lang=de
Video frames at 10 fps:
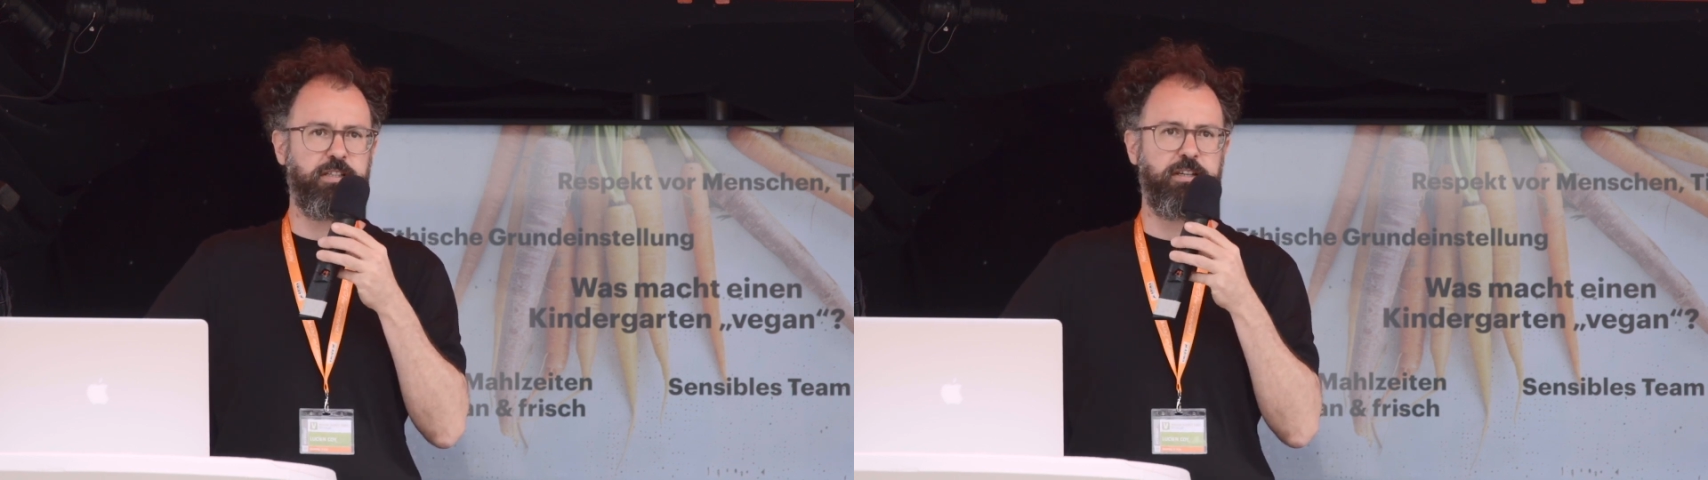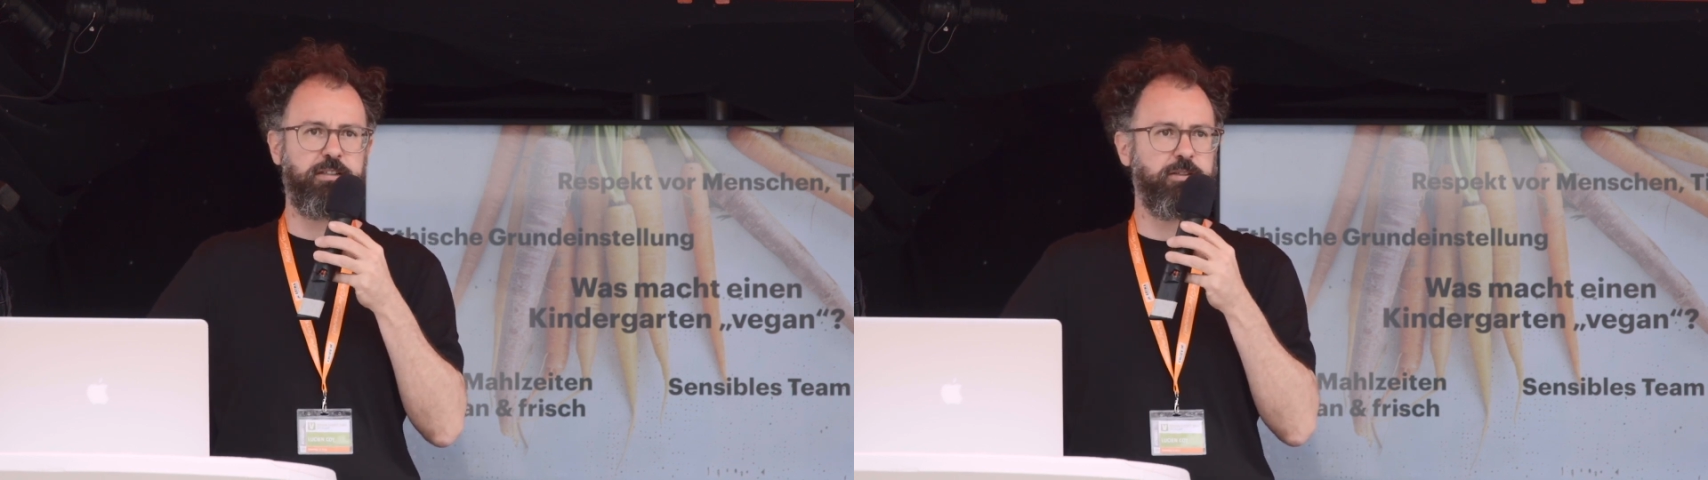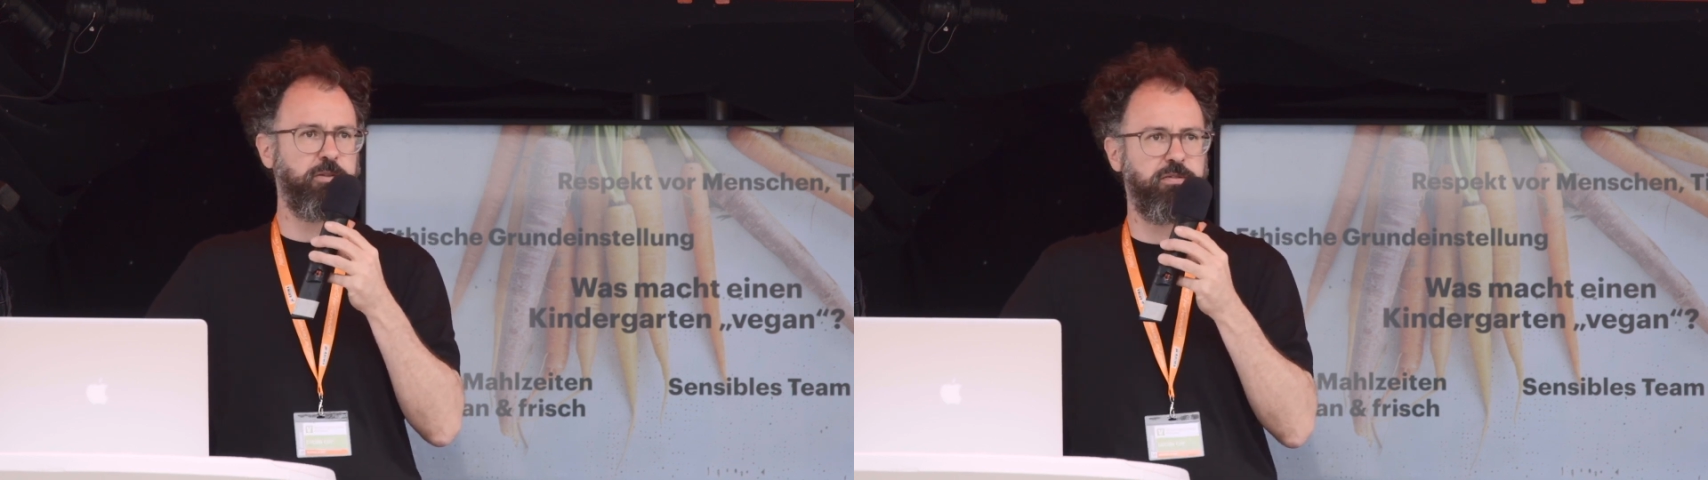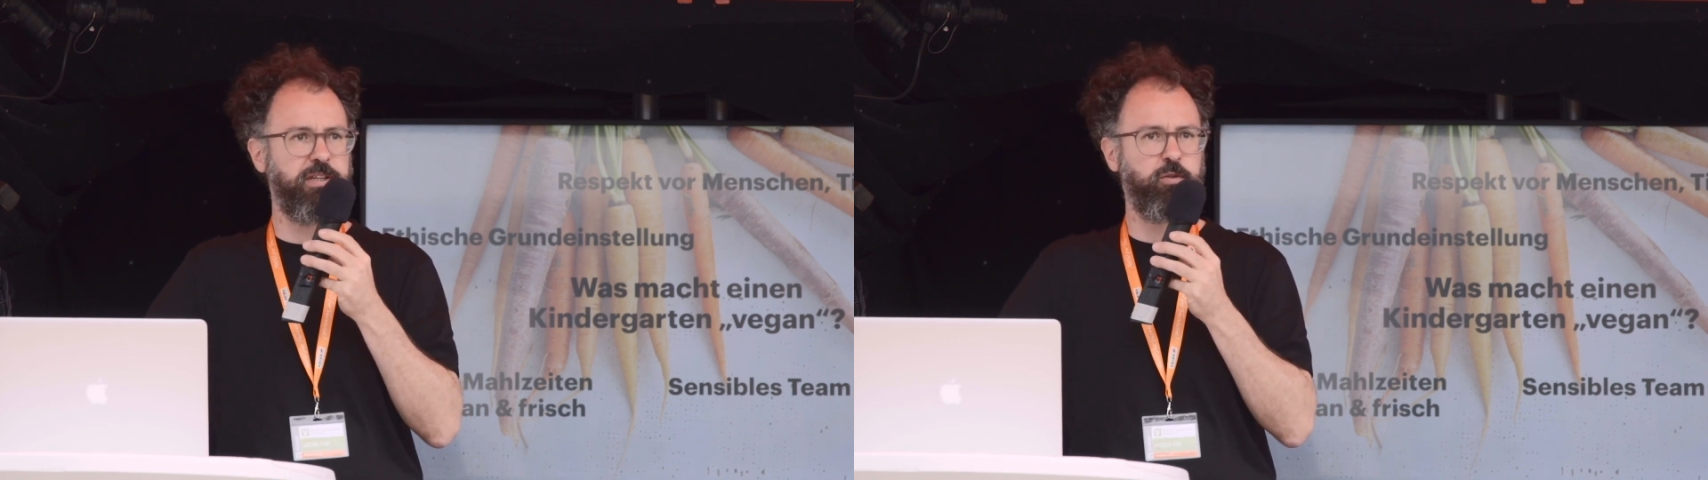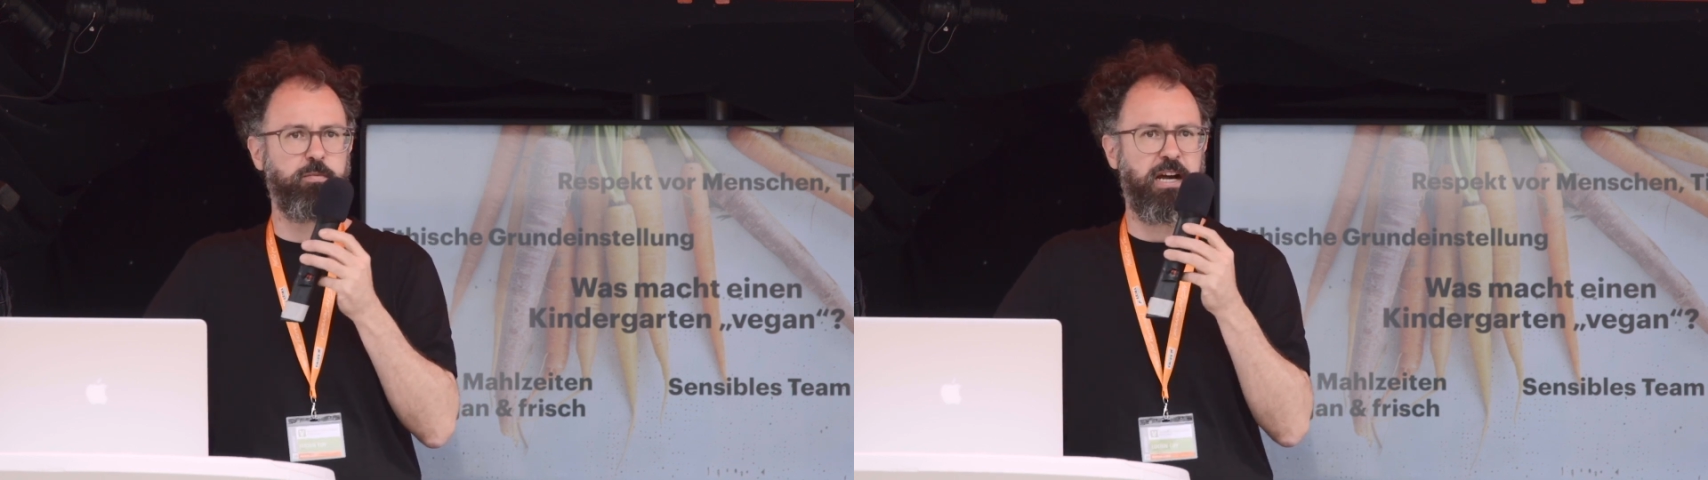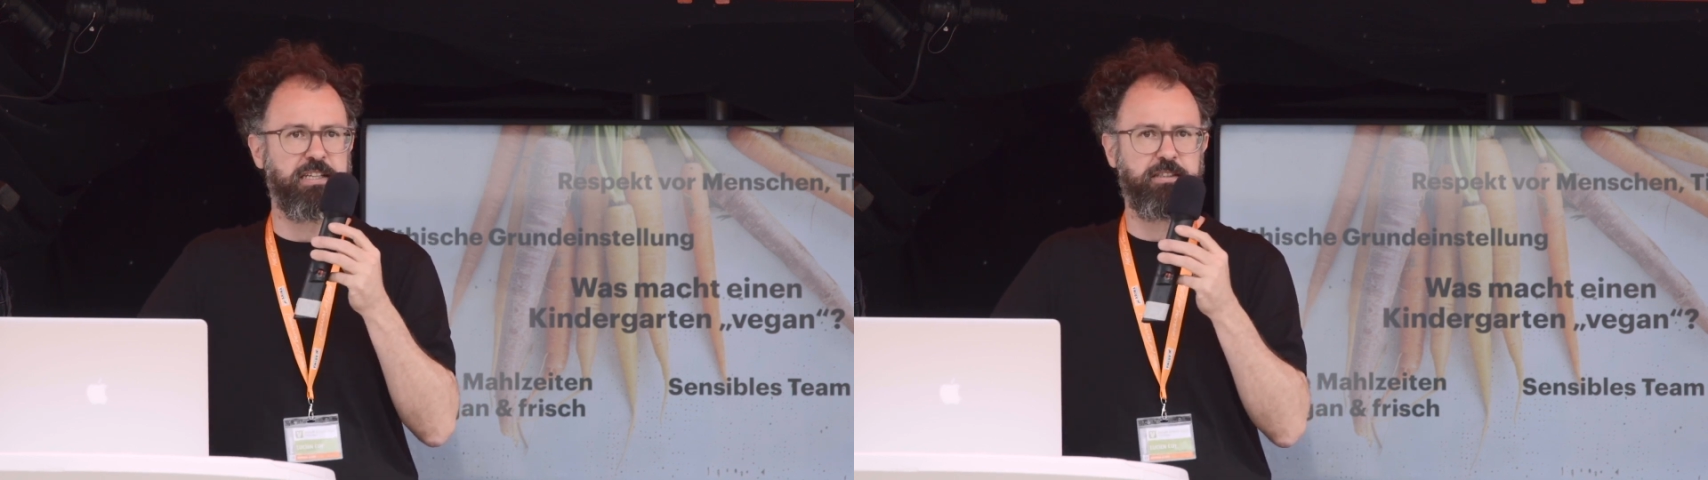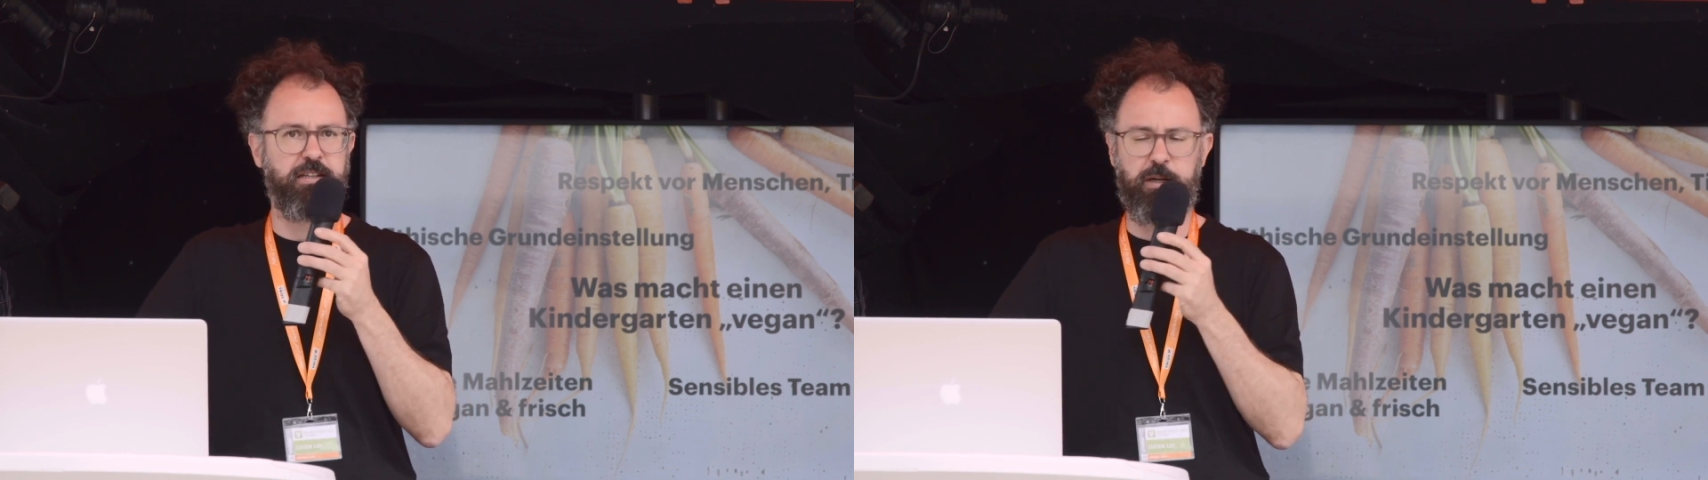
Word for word: keine Konvektomaten,